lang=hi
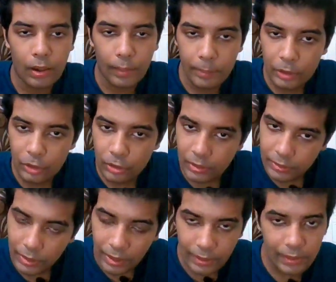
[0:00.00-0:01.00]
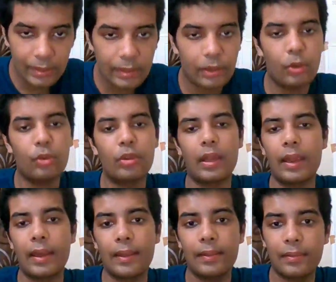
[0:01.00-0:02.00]
अभी तो रिसेंटली एक न्यूज़
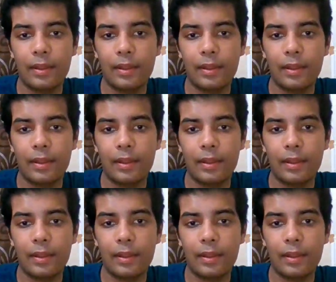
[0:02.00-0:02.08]
आया कि